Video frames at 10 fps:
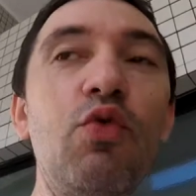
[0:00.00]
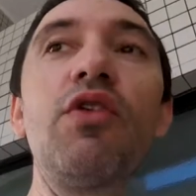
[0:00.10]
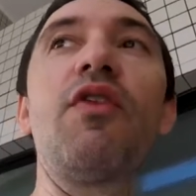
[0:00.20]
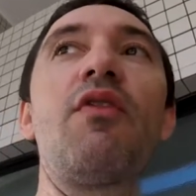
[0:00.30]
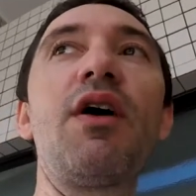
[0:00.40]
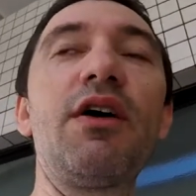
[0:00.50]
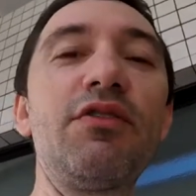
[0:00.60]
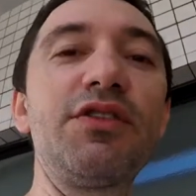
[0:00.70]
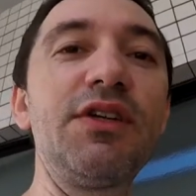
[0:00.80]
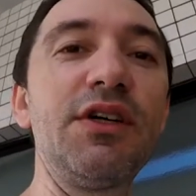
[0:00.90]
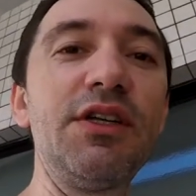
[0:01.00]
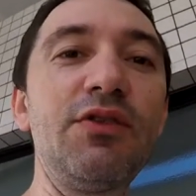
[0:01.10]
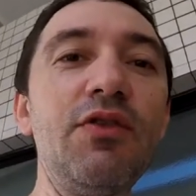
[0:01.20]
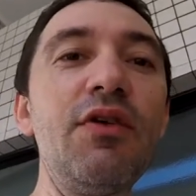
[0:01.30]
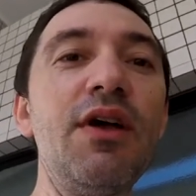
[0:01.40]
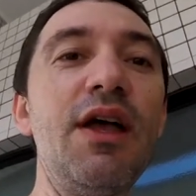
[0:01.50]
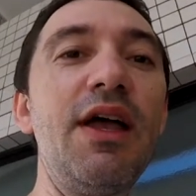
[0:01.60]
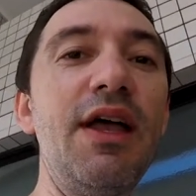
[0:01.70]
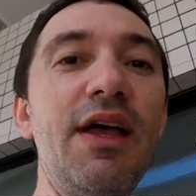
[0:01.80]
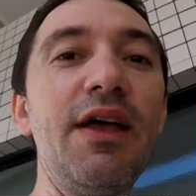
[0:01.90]
curva com carro oceânico,
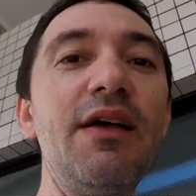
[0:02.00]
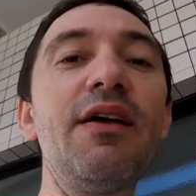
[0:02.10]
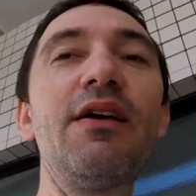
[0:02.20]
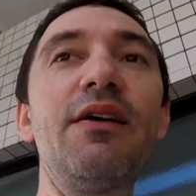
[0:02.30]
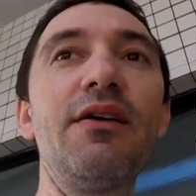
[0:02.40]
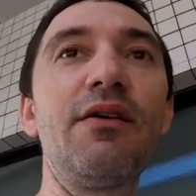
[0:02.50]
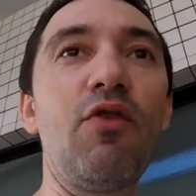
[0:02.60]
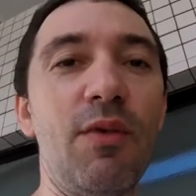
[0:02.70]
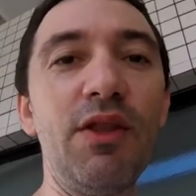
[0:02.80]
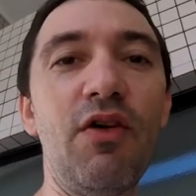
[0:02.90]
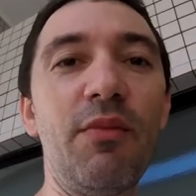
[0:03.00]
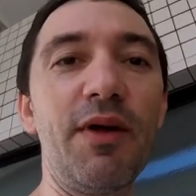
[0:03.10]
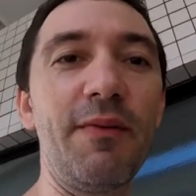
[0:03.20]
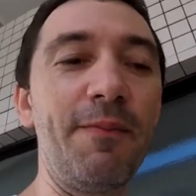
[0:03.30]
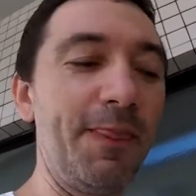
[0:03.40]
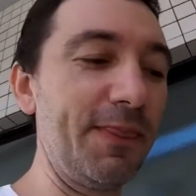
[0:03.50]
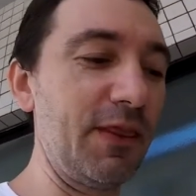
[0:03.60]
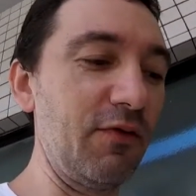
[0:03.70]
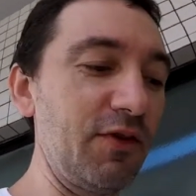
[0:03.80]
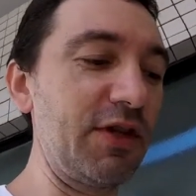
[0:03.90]
é com manobra.
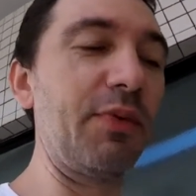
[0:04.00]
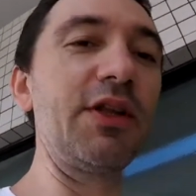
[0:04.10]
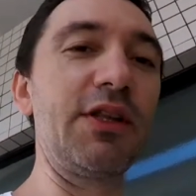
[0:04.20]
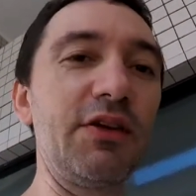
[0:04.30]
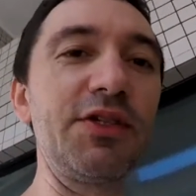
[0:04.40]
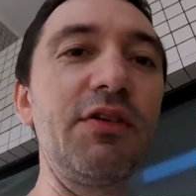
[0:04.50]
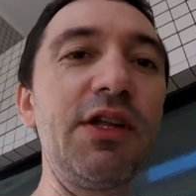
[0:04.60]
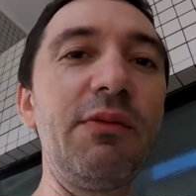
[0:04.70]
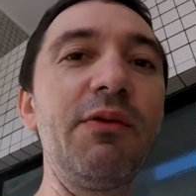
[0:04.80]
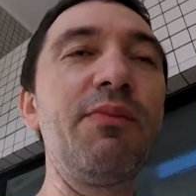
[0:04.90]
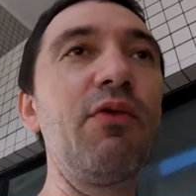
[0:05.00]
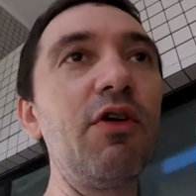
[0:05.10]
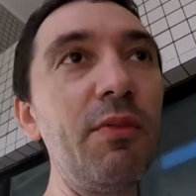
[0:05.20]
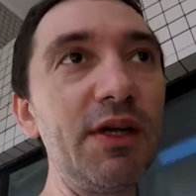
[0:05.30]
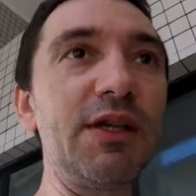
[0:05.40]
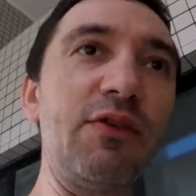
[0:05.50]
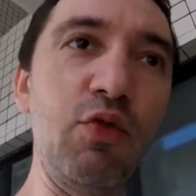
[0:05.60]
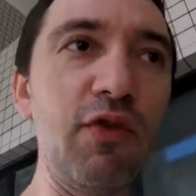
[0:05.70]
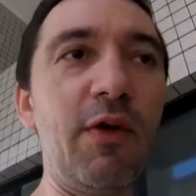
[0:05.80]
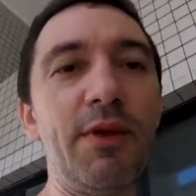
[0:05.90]
Então você pode até usar o leme um pouco, mas a
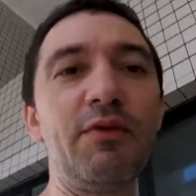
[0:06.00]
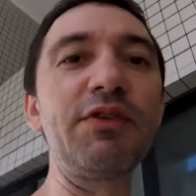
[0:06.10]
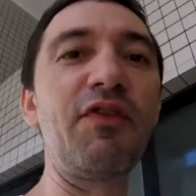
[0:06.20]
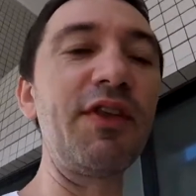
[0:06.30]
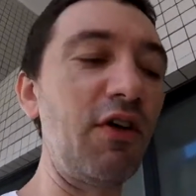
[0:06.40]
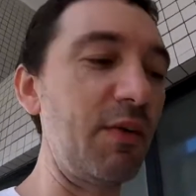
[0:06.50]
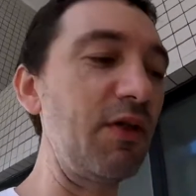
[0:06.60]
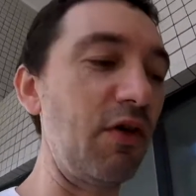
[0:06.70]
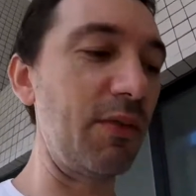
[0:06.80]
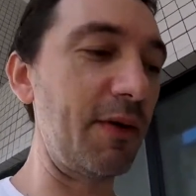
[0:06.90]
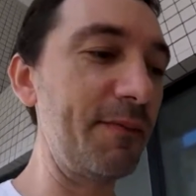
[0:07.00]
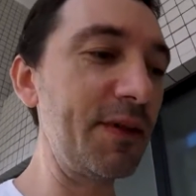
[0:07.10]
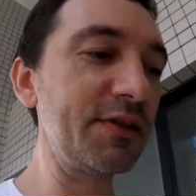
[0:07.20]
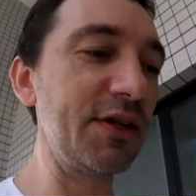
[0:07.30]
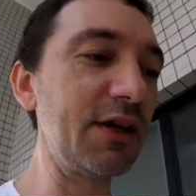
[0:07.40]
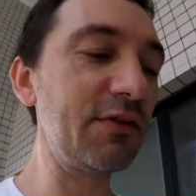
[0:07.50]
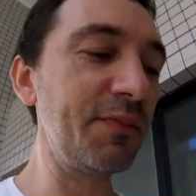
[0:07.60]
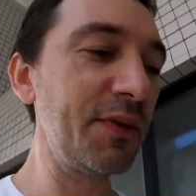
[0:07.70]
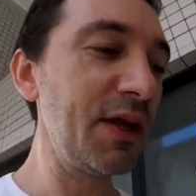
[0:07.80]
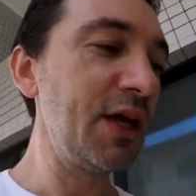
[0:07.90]
curva mesmo você vai fazer com manobra, certo?
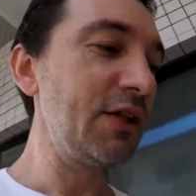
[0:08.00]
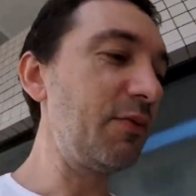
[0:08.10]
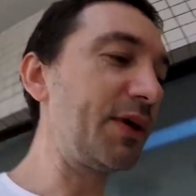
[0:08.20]
Então